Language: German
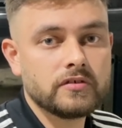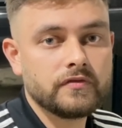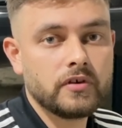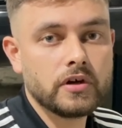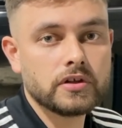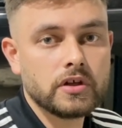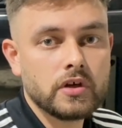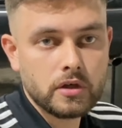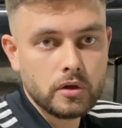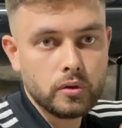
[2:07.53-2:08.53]
fort.
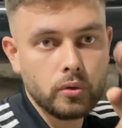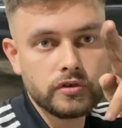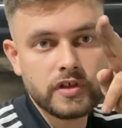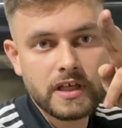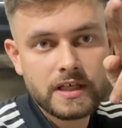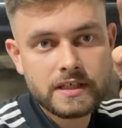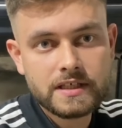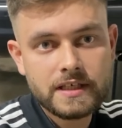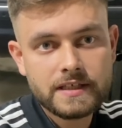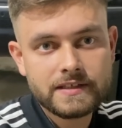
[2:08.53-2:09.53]
Los
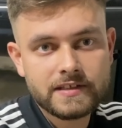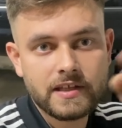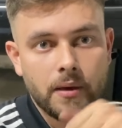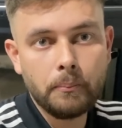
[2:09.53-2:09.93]
geht's.